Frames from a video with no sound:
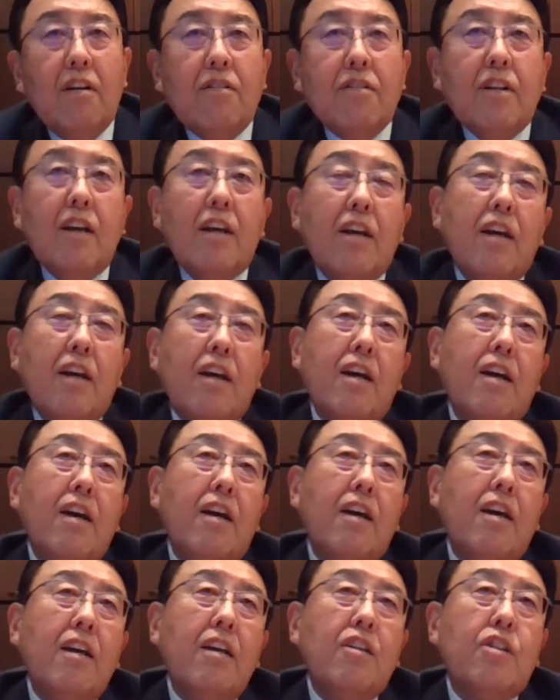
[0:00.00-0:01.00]
い。
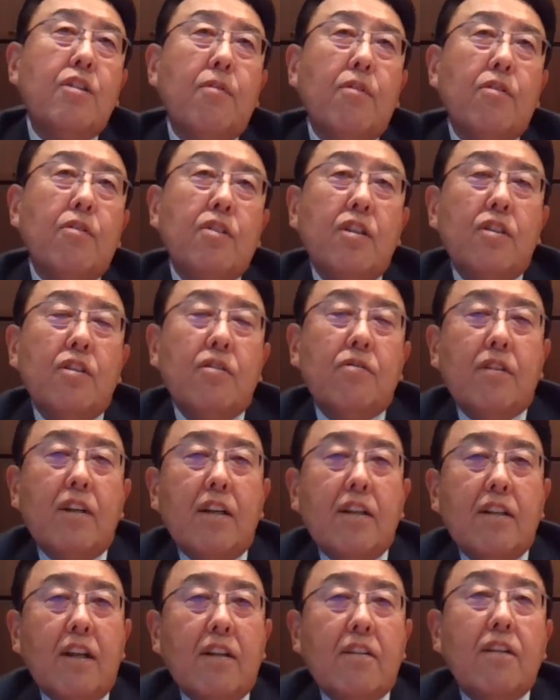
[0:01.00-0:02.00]
で、1問20
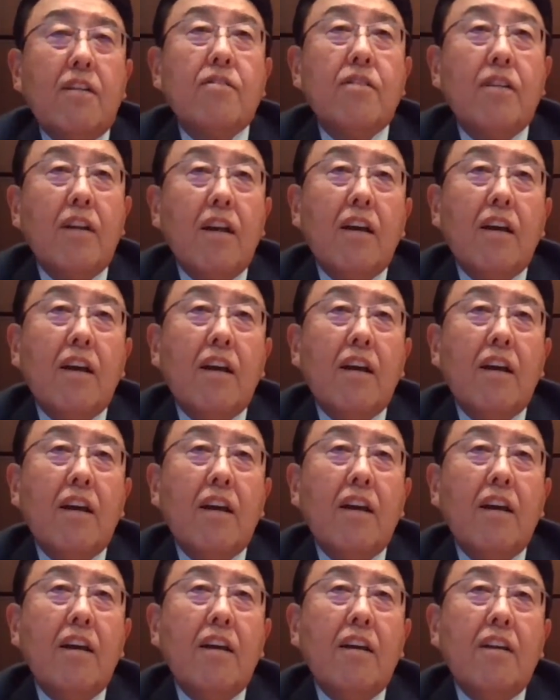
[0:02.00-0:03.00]
点なんですね。
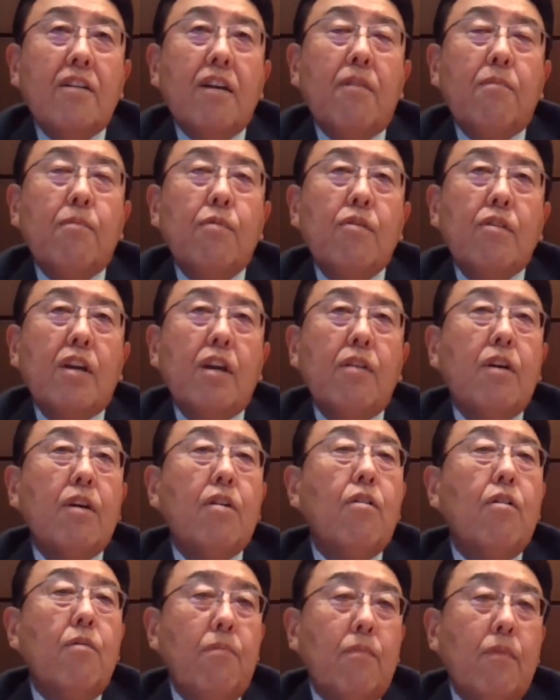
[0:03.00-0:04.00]
はい。文系は
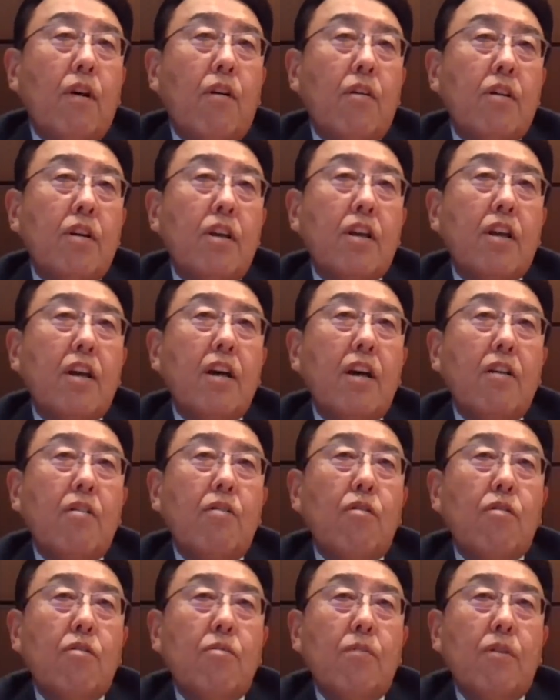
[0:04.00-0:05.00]
4問、理系
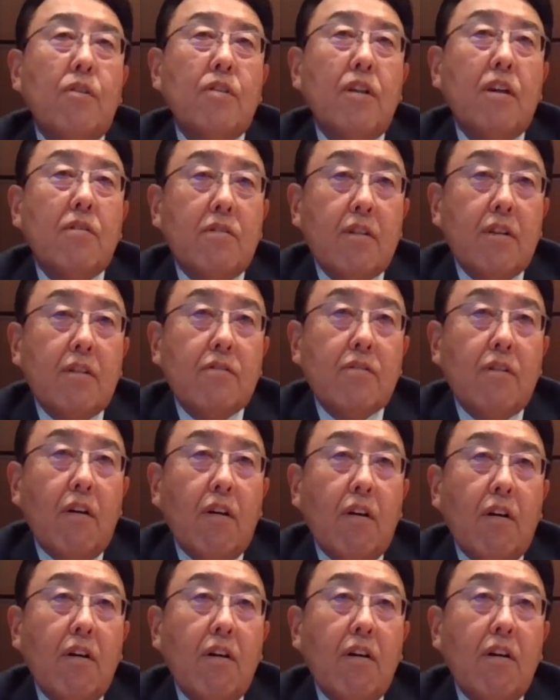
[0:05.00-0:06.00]
6問出るんですよ。
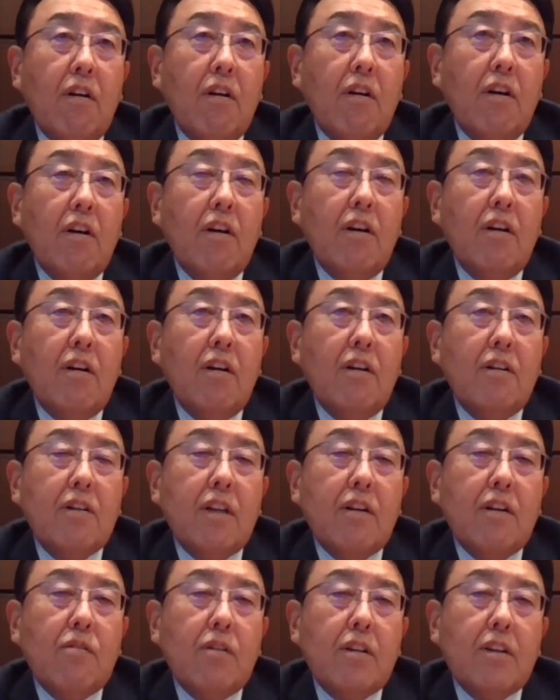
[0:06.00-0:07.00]
はい。
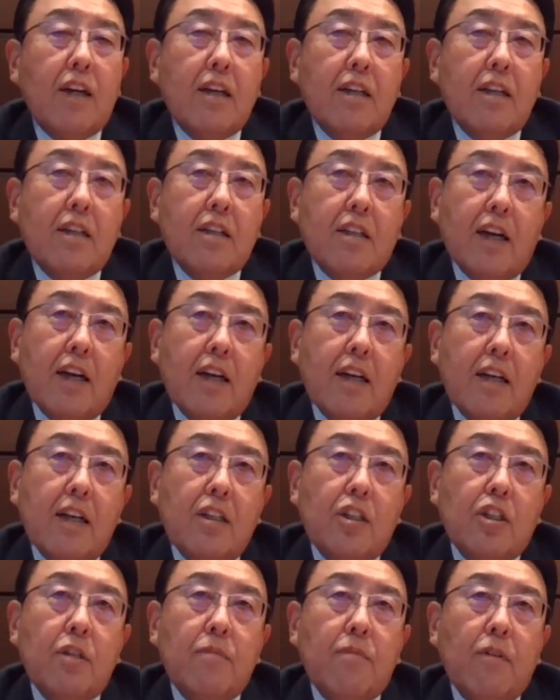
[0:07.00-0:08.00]
で、これ大
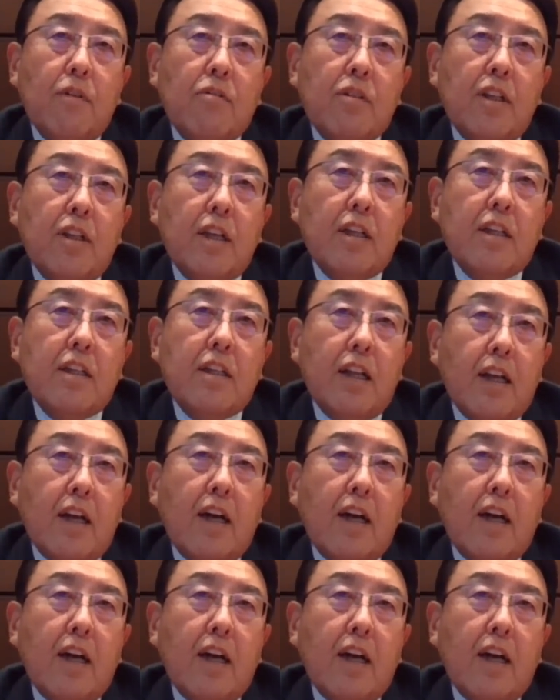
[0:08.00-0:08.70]
体1問できた